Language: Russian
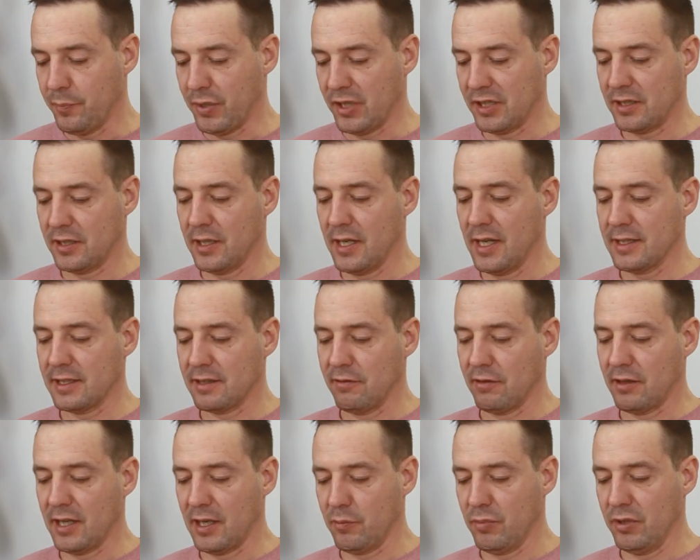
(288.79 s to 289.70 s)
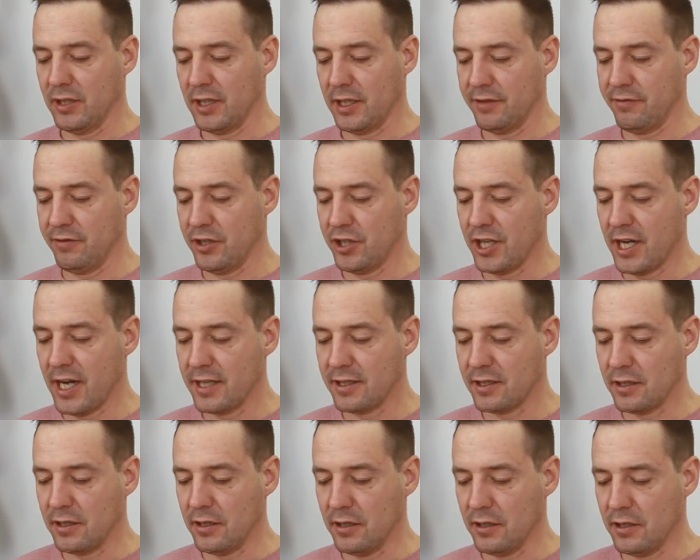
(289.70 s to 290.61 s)
пространство как бы на две
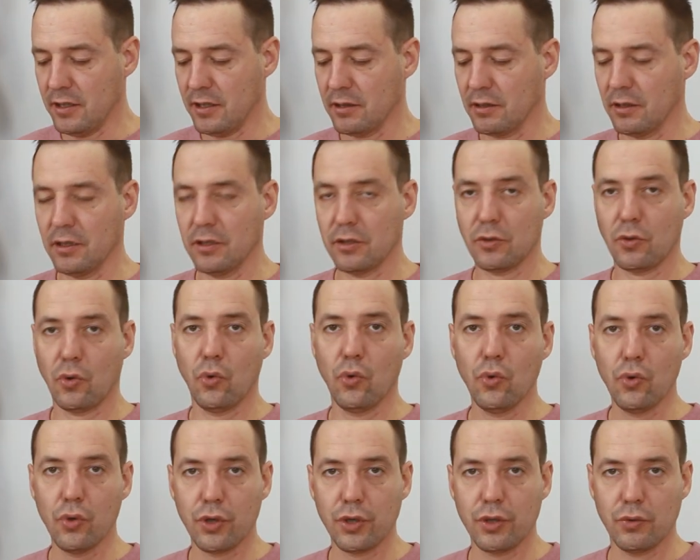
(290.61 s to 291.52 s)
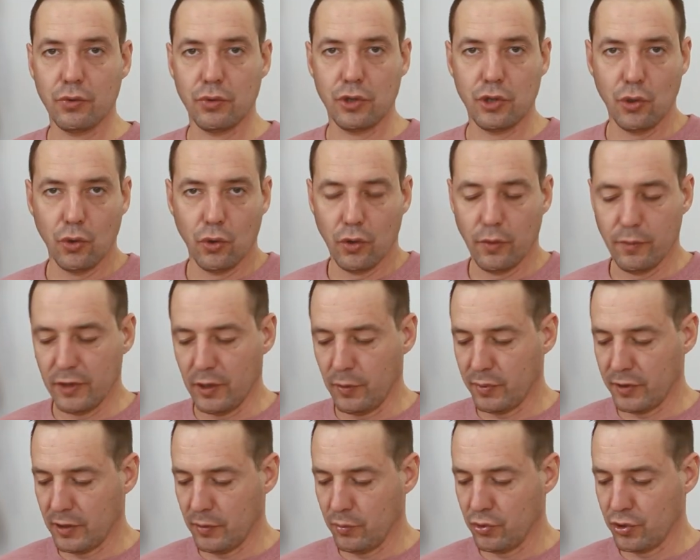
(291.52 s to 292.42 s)
части и делает кухню темной,
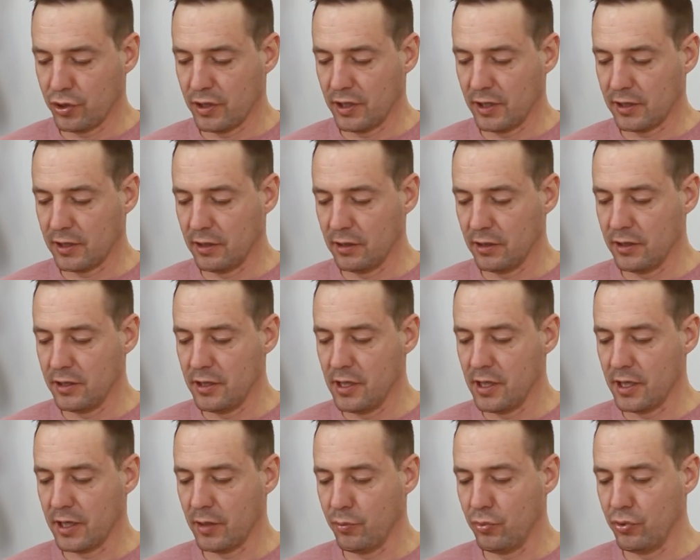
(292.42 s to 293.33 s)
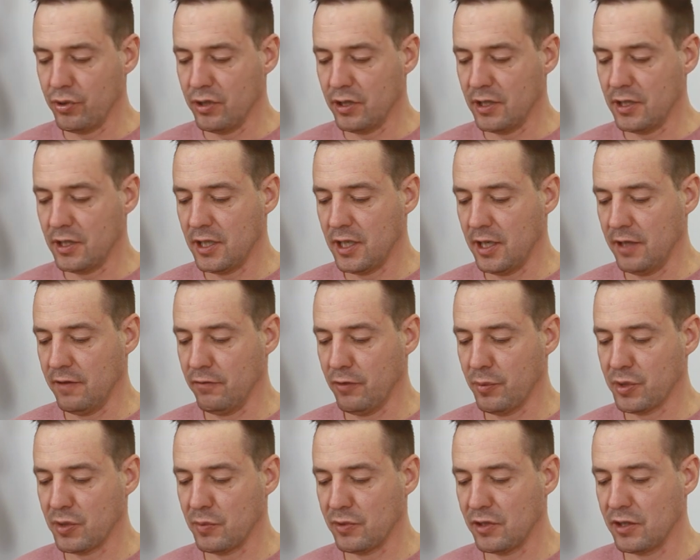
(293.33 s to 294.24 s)
потому что от холодильника будет тень. В
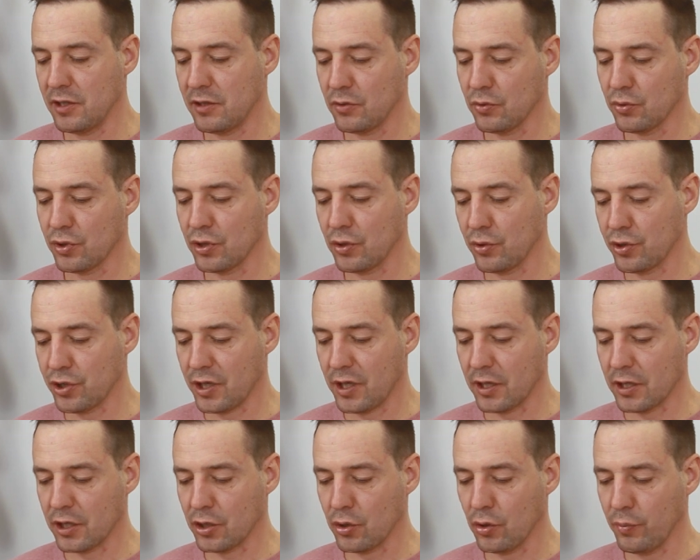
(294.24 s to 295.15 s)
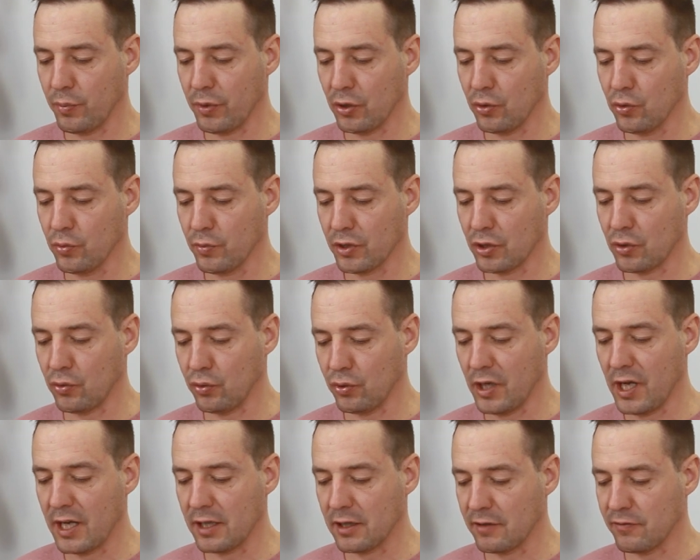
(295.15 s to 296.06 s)
общем, здесь нужно очень хорошо подумать,
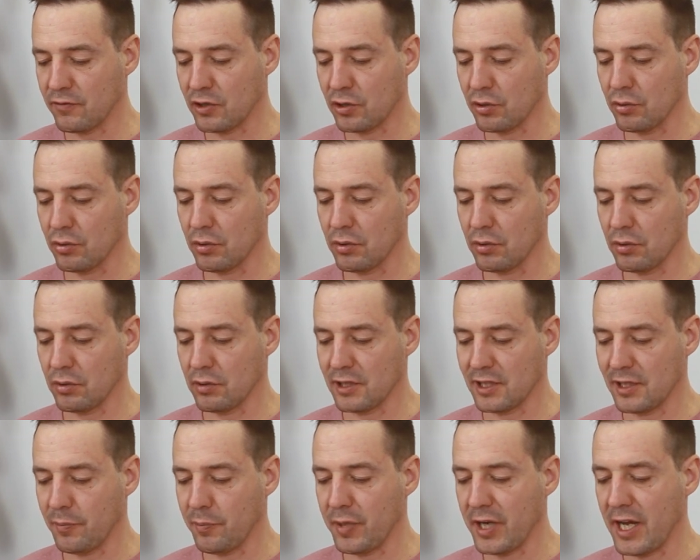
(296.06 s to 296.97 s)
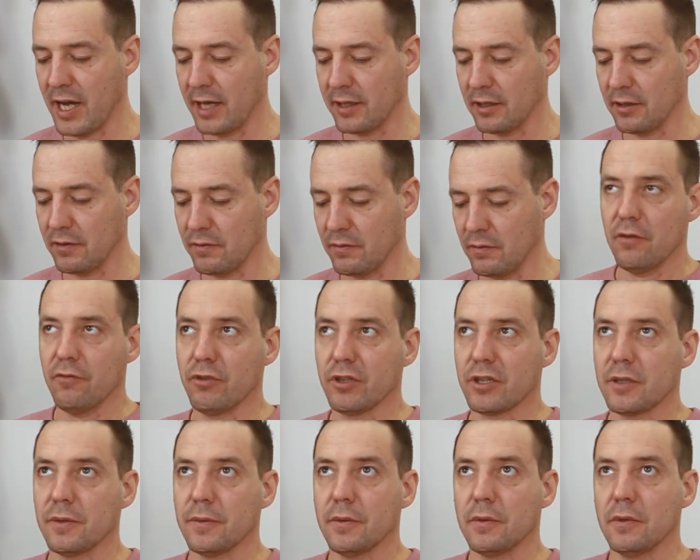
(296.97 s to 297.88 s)
куда это все запрятать.
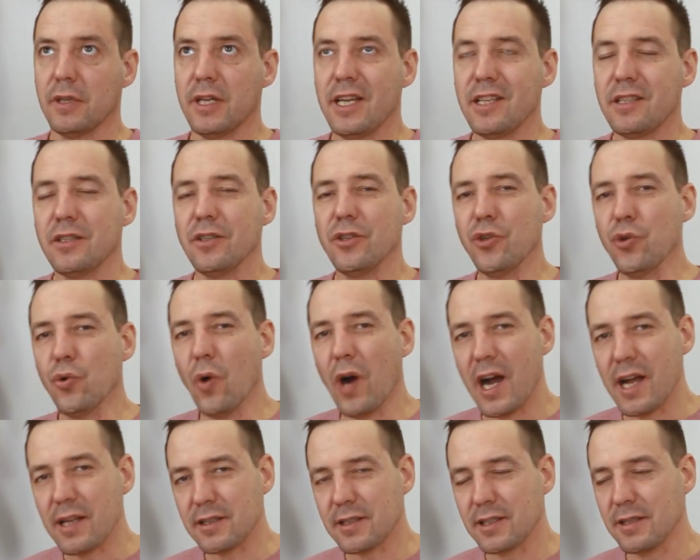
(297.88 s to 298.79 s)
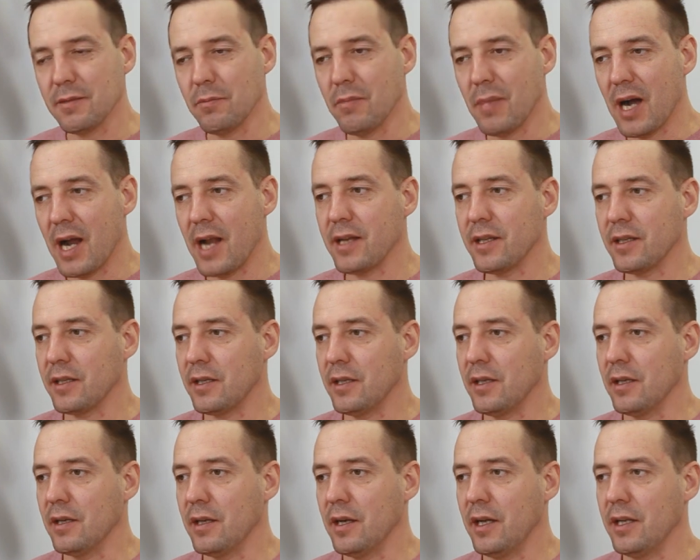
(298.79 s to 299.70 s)
Вот эти нюансы
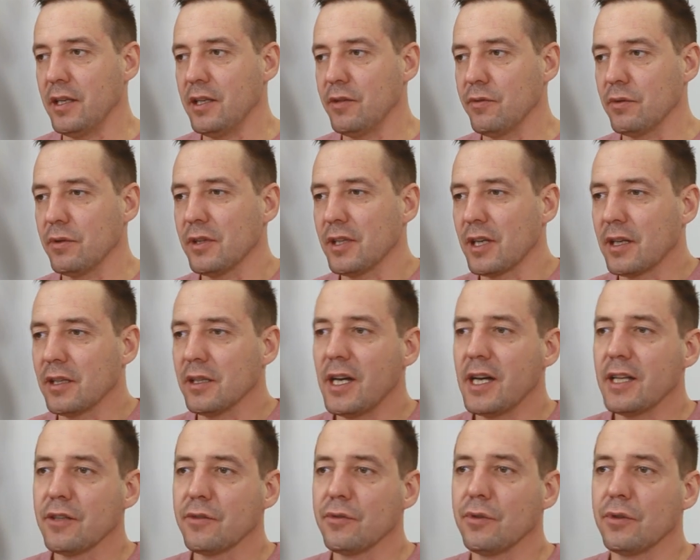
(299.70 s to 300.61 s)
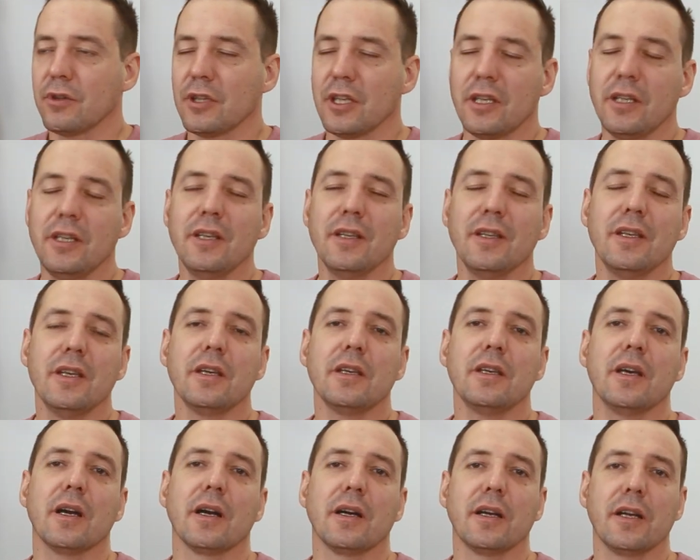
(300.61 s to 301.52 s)
маленькие, они накладывают такие
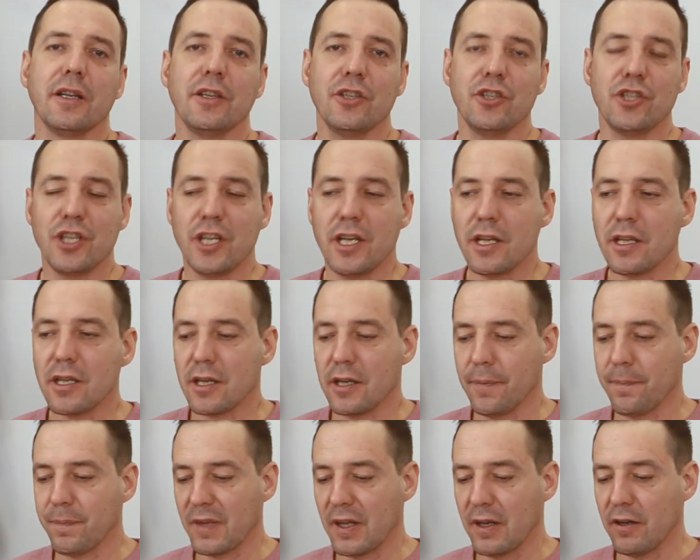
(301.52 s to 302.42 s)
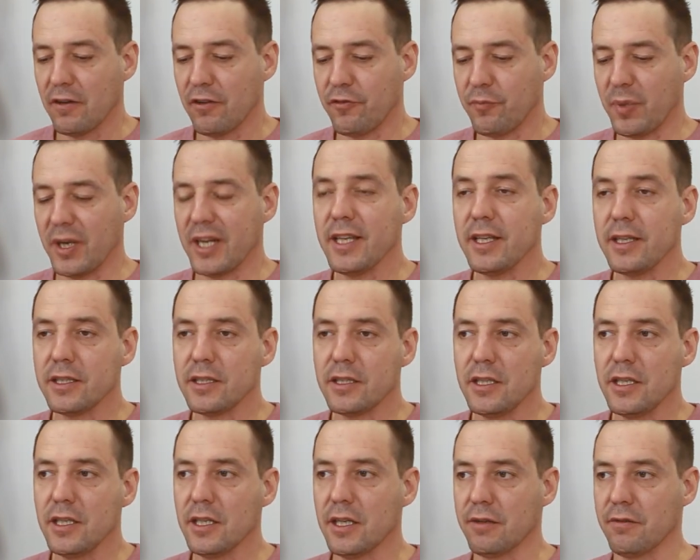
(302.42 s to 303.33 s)
некие ограничения в
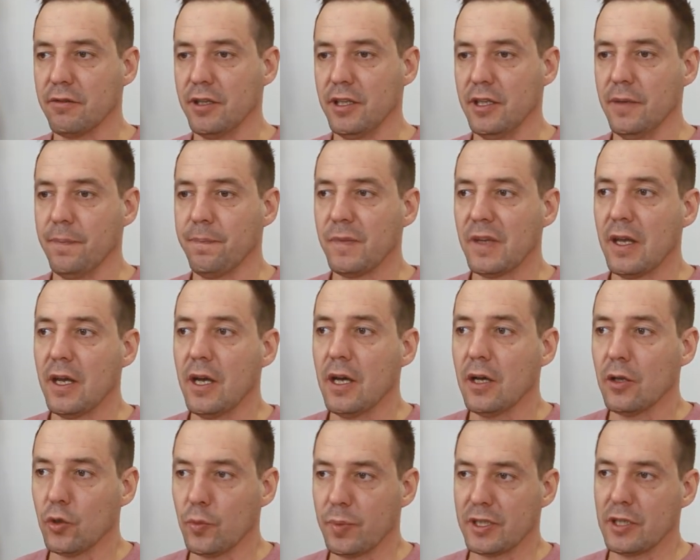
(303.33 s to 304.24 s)
проектировании. Ну,